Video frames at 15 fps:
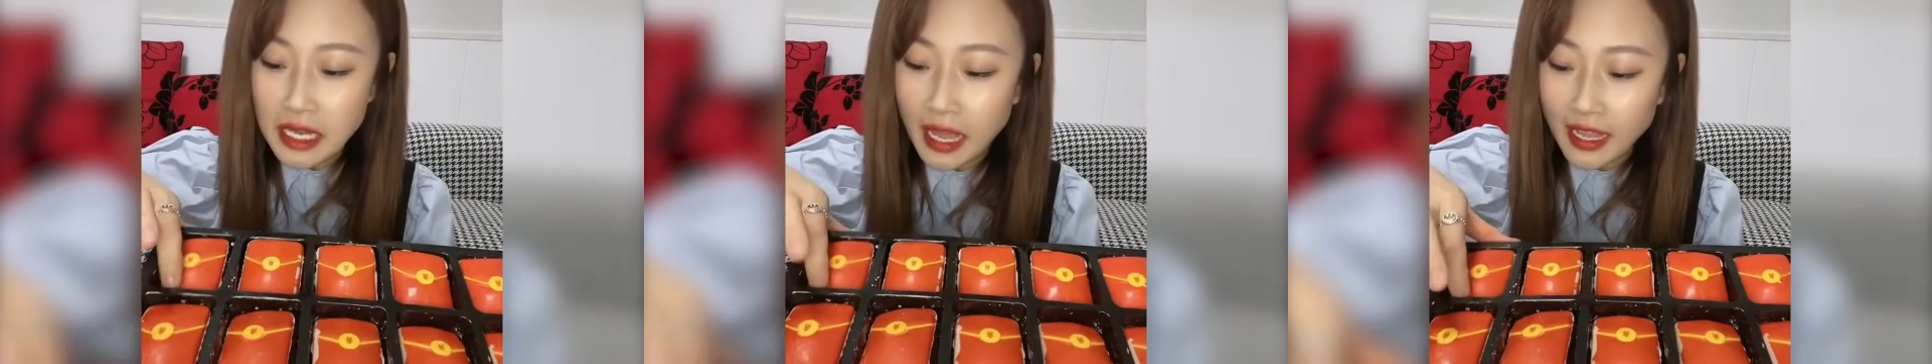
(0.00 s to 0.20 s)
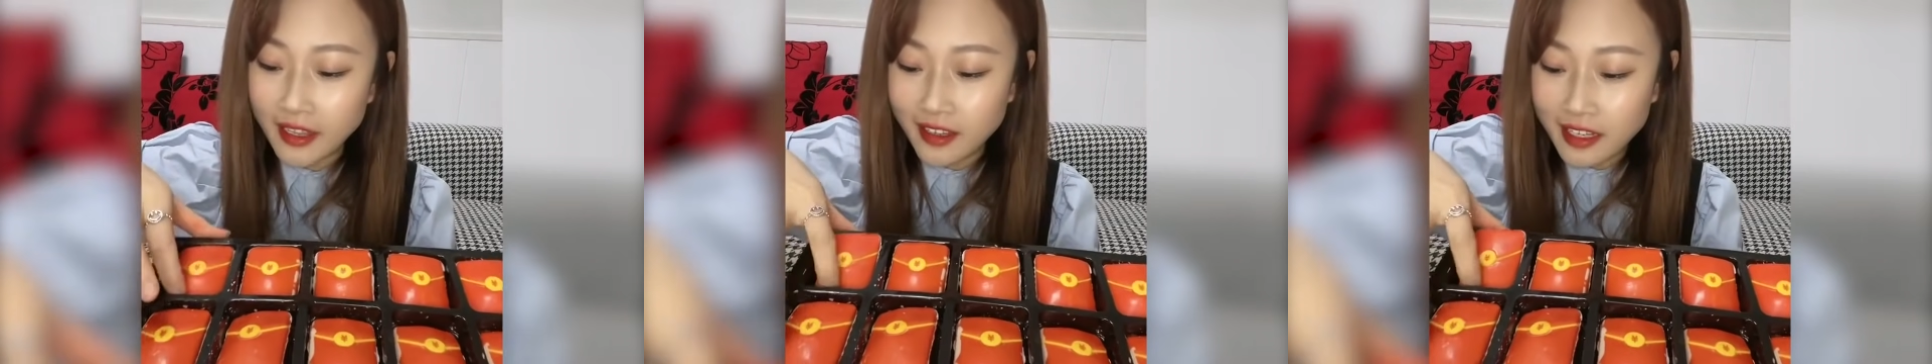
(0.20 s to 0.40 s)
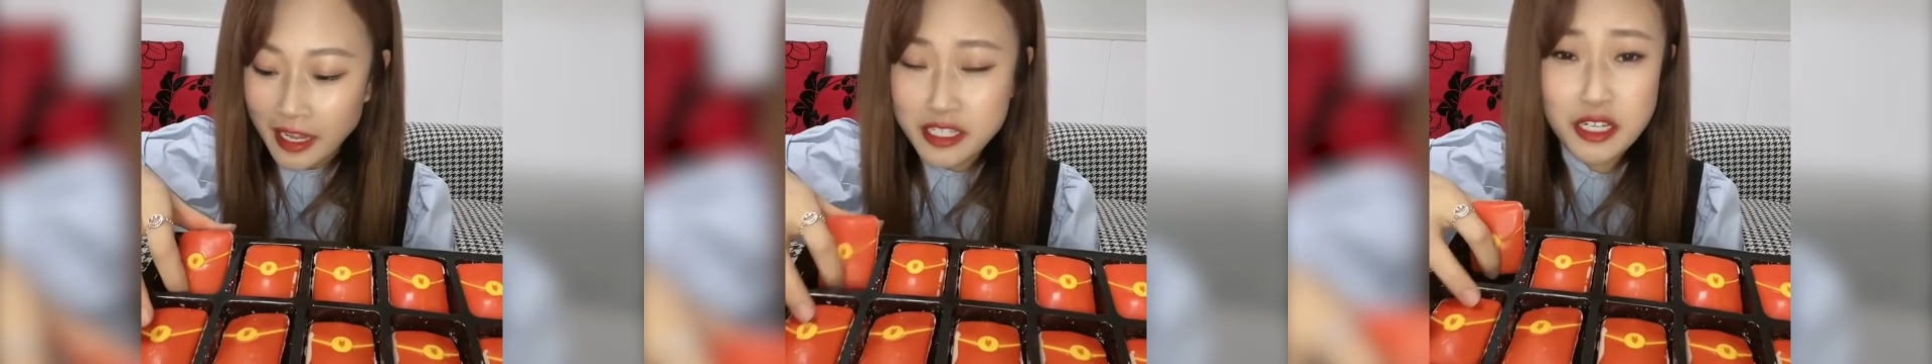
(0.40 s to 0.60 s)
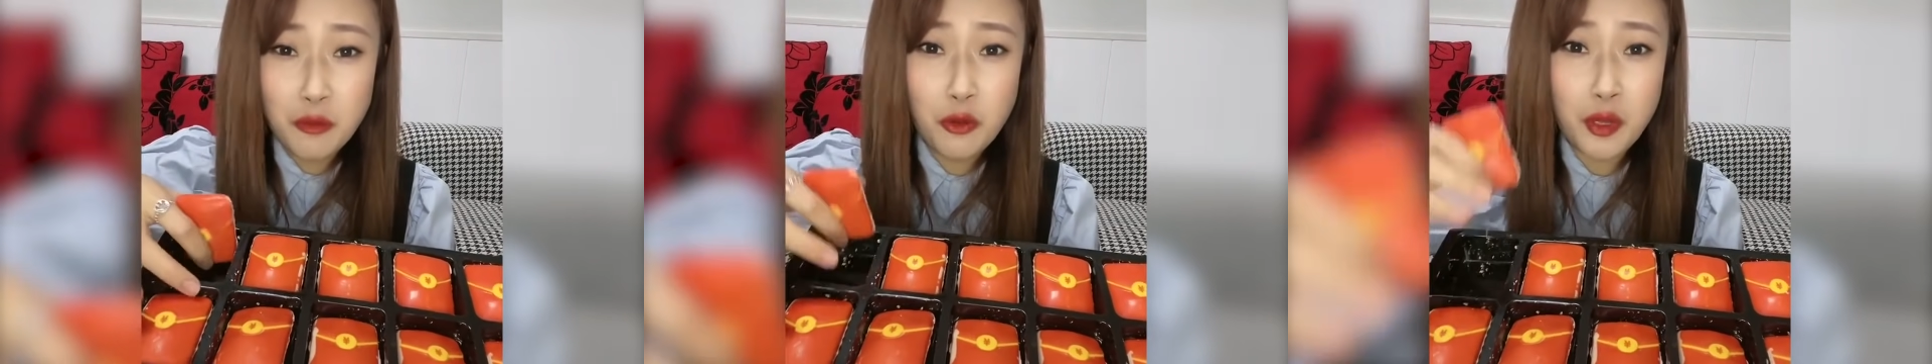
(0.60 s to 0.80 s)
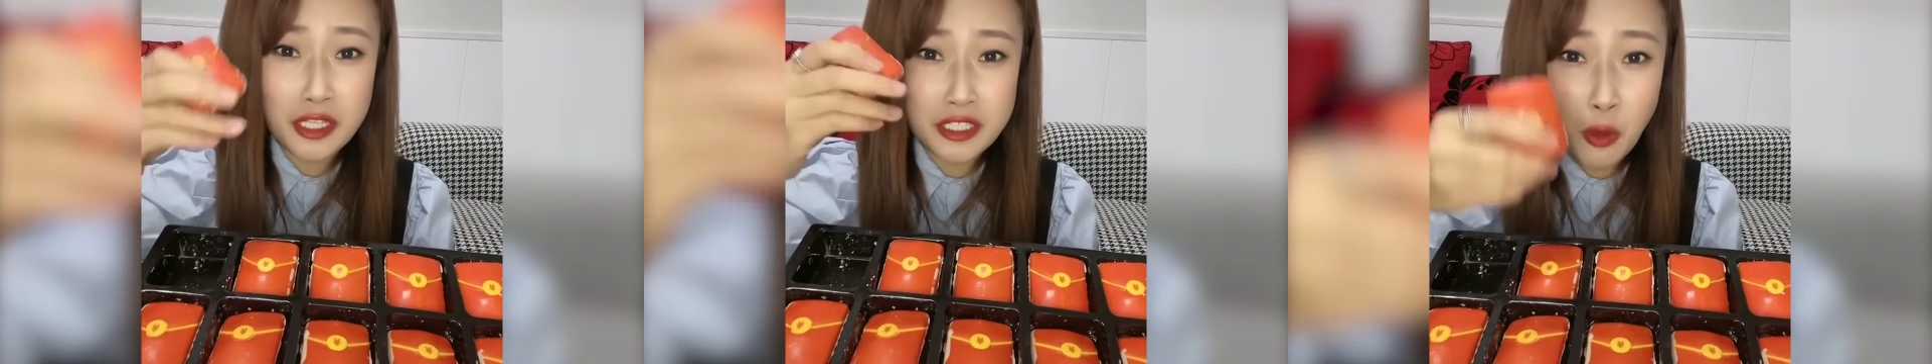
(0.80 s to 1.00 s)
来一个，看看这么
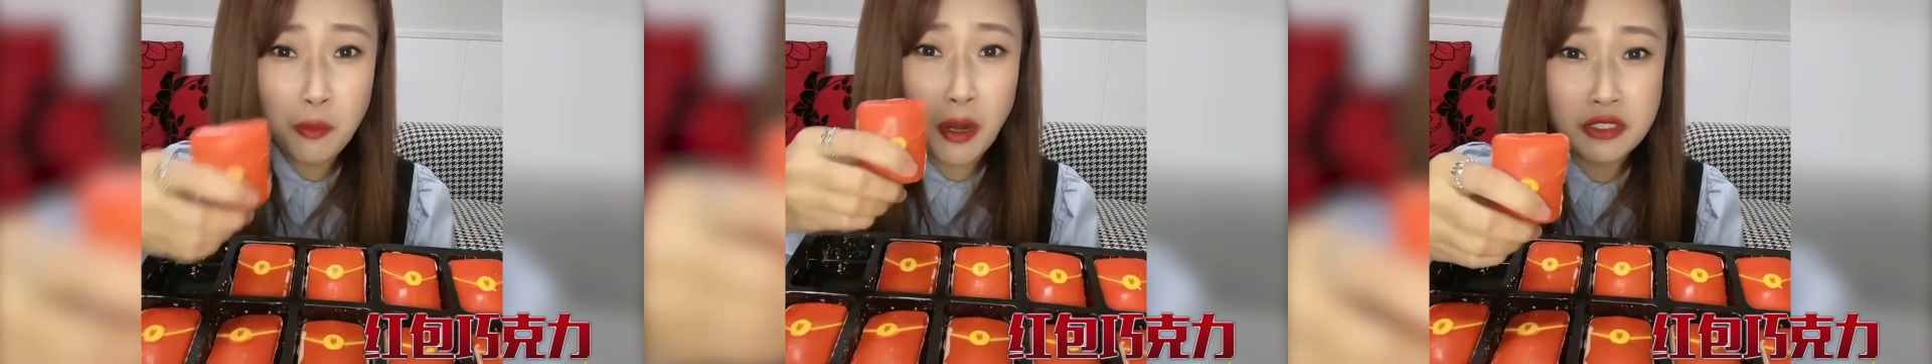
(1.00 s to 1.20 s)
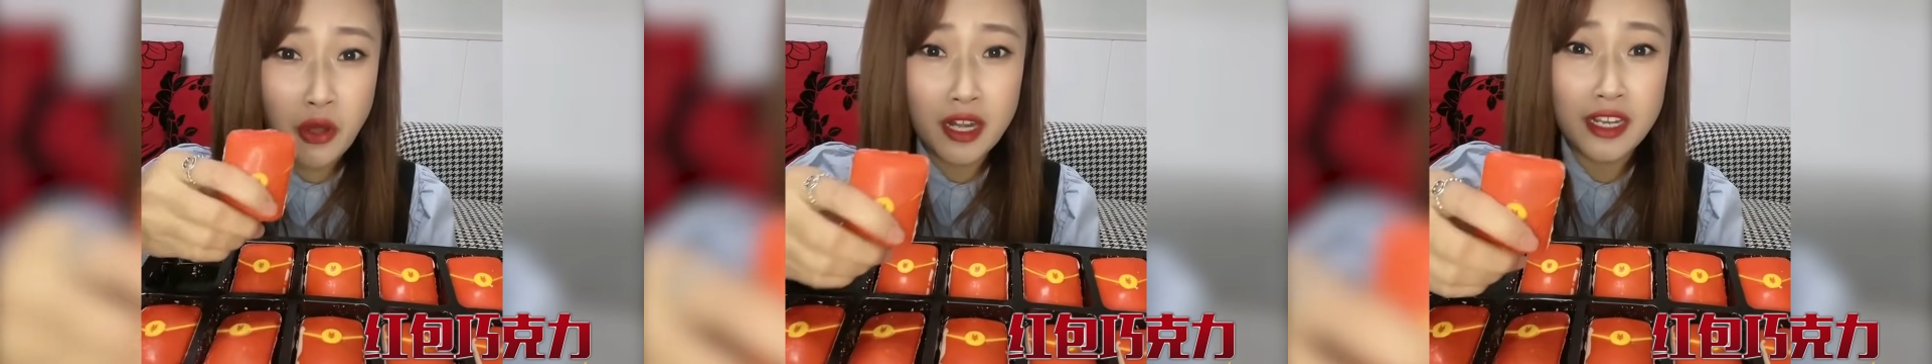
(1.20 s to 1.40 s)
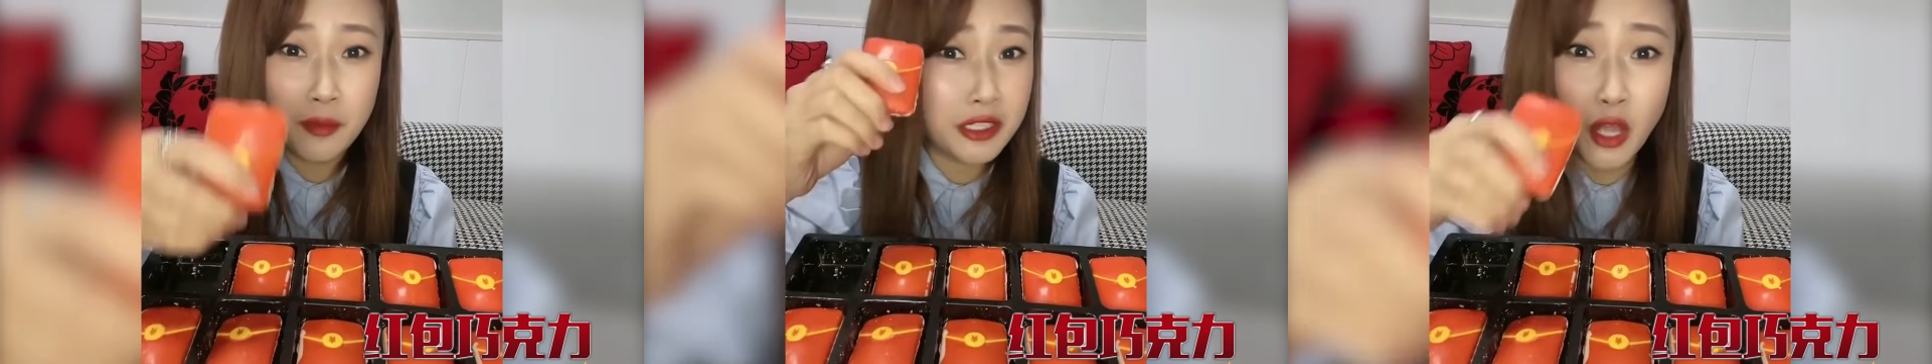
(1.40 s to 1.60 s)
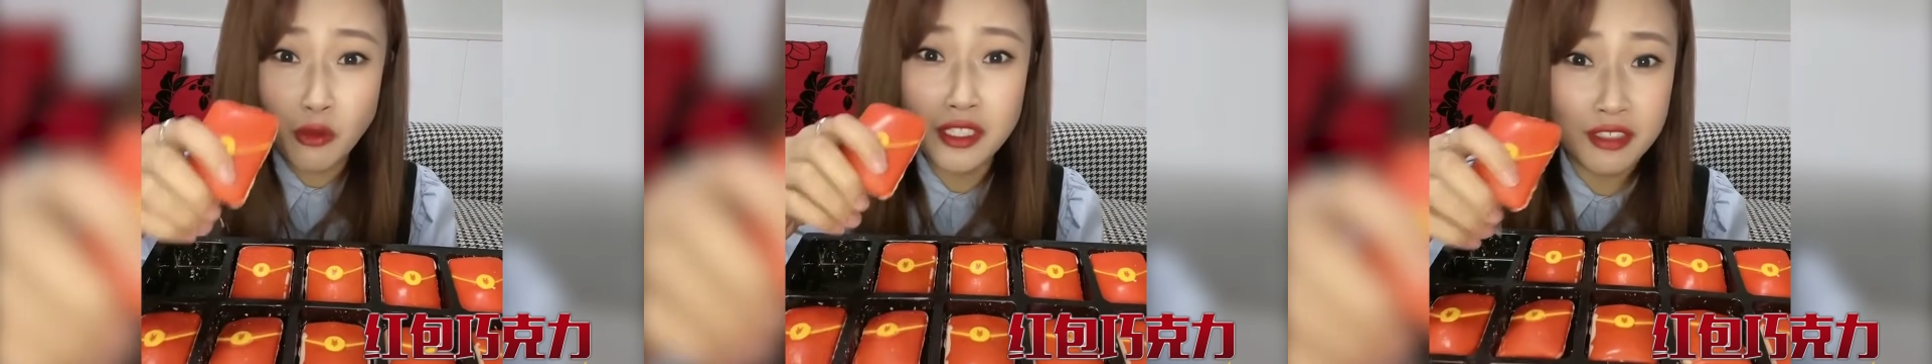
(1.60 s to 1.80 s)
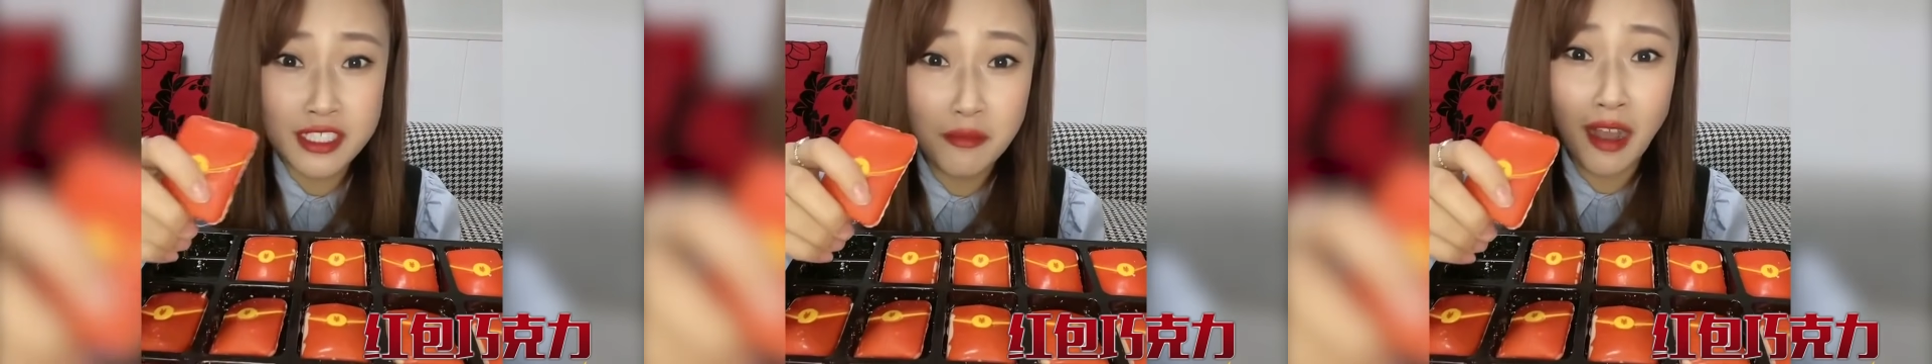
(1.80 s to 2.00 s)
贵的葱花巧克力里边到底有
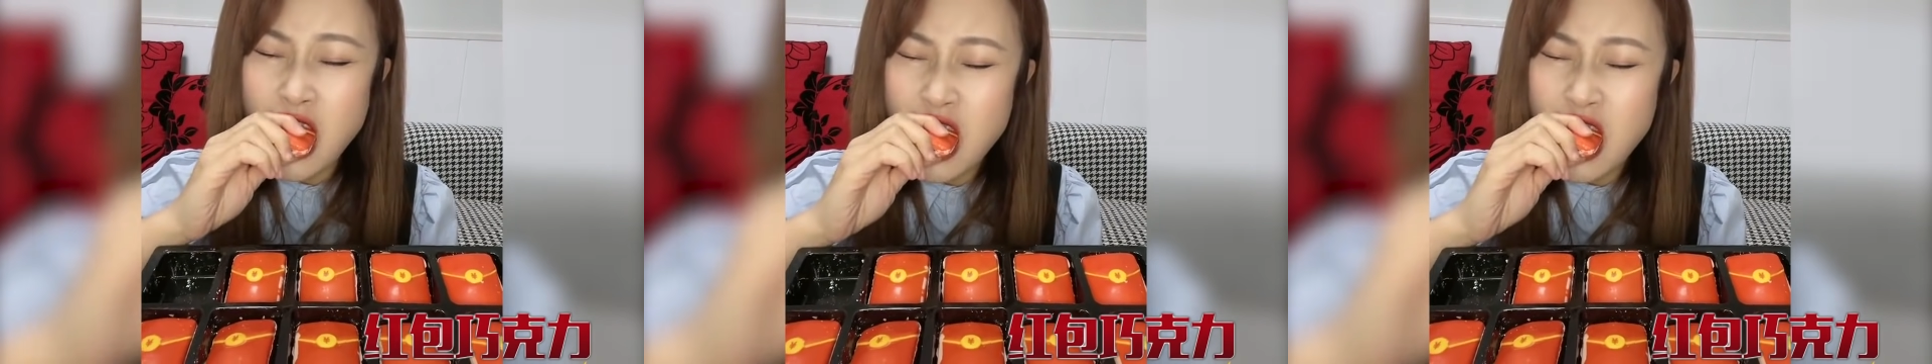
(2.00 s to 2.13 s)
什么？